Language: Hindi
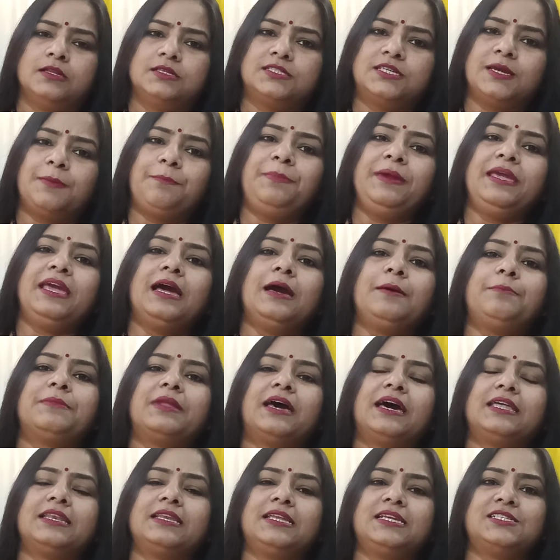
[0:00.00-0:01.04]
जब भी आप
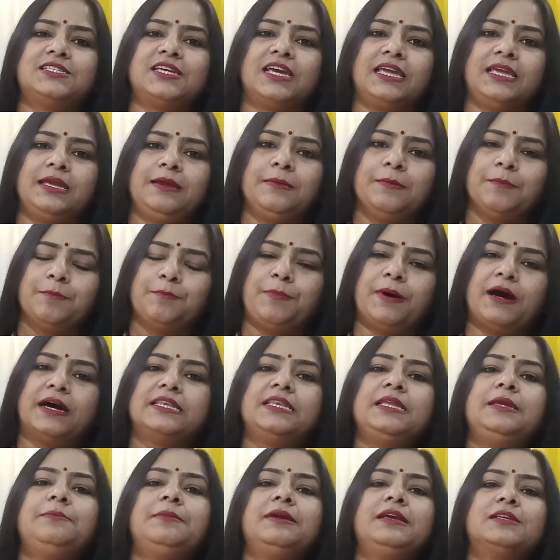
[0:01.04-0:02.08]
नहाने जाएं
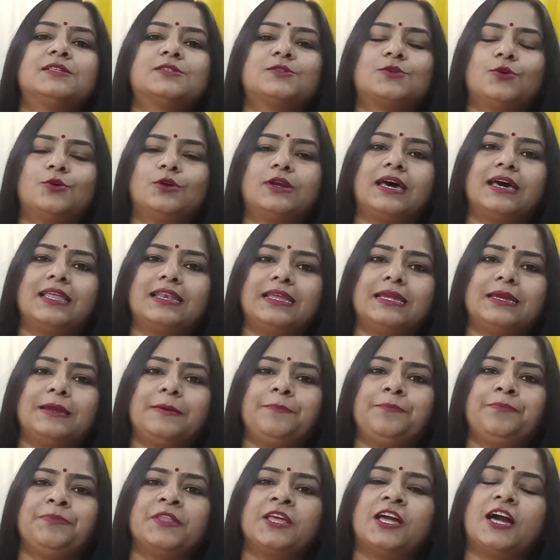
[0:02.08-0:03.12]
पानी में इसको डालें
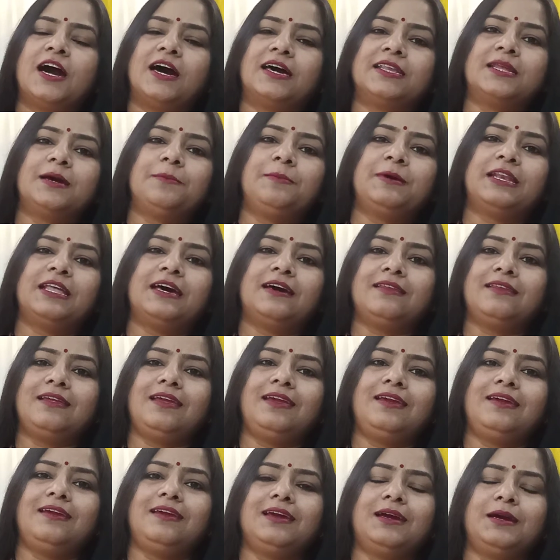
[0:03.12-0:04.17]
खाना बना रहे
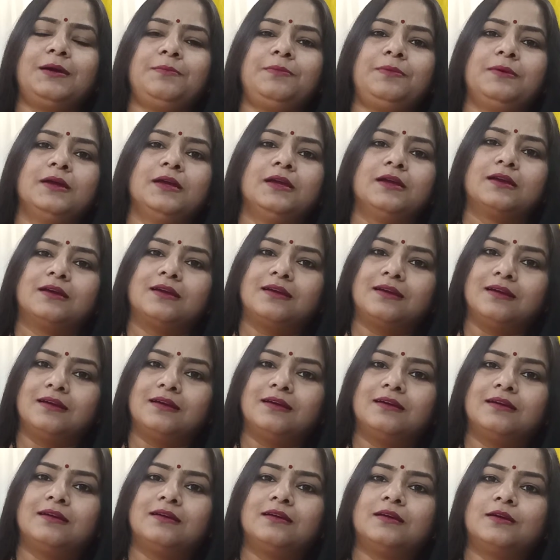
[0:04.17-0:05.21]
हैं आप आ,
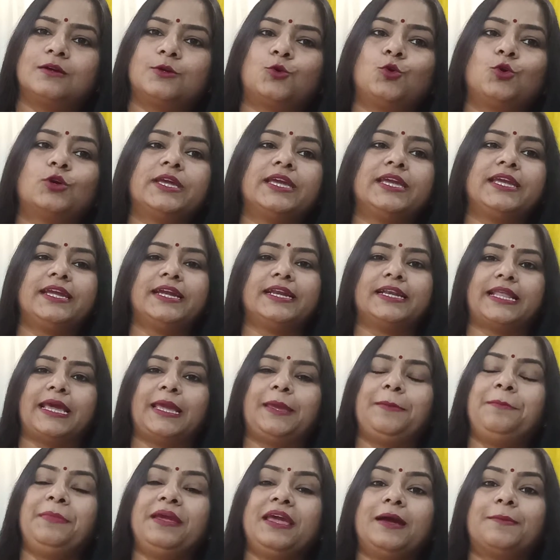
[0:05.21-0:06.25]
कुकिंग के
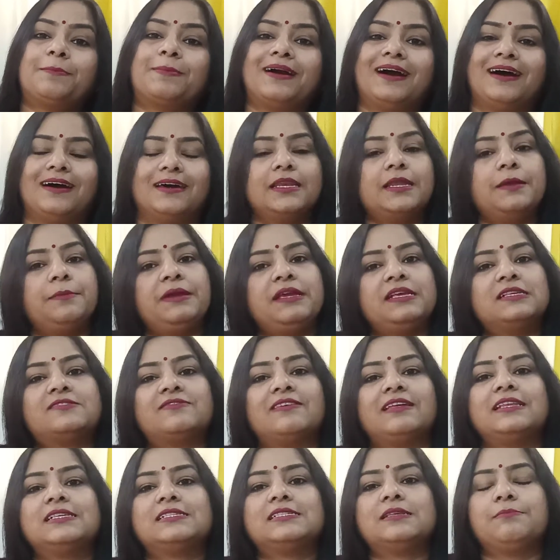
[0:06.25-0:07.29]
टाइम में आप खाने में इस
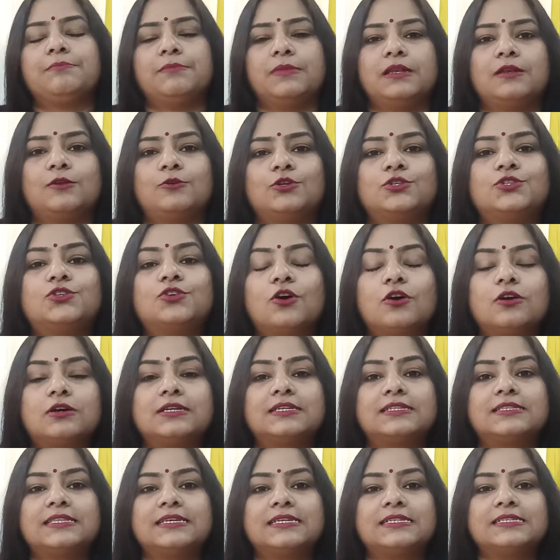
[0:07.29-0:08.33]
वाले सिंबल को ड्रॉ
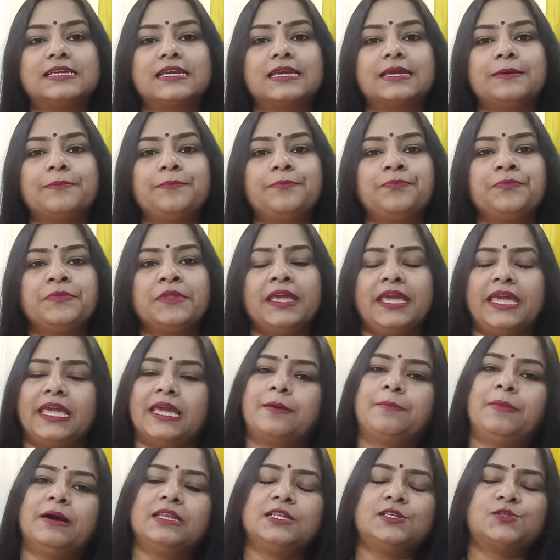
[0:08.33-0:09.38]
करते जाएं
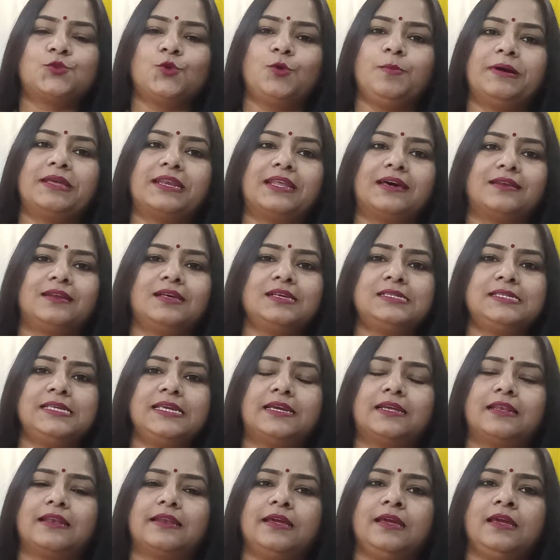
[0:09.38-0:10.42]
एक बार इसको बनाना
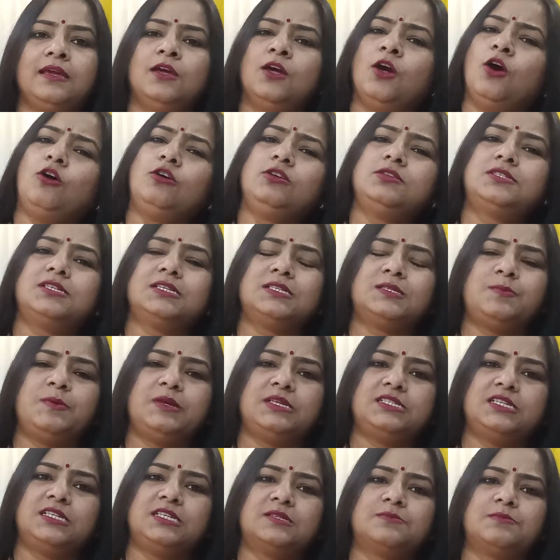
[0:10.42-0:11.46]
सीख लें और जिस भी
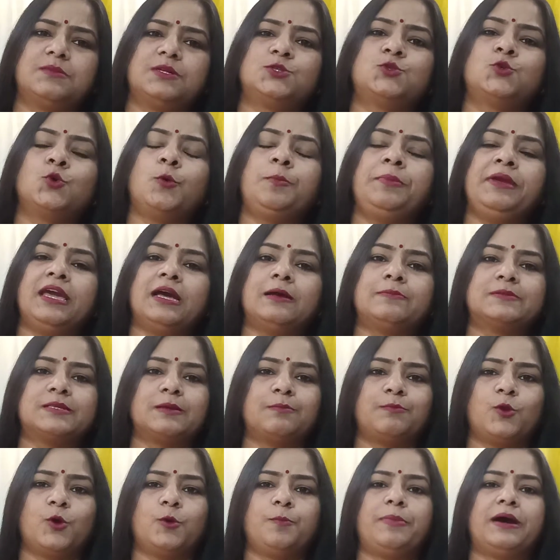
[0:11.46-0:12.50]
चीज़ में जो भी आप
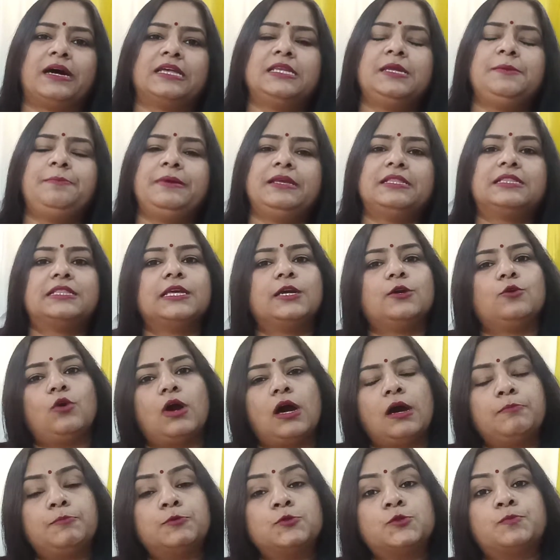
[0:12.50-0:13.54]
सब लोग पानी पीते हो
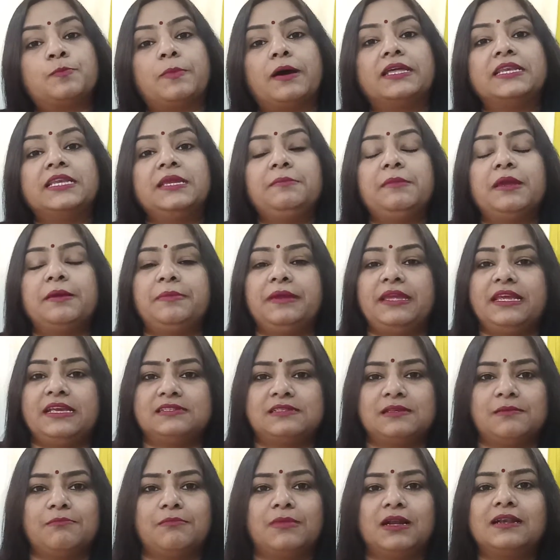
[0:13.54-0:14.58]
आप उस पानी में भी ये
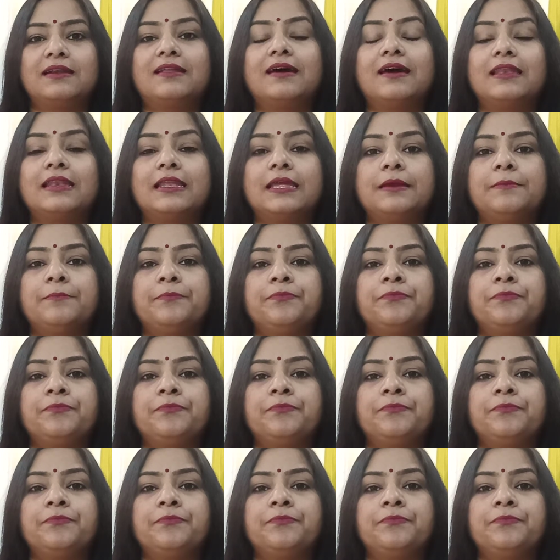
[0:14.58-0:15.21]
सिंबल डालें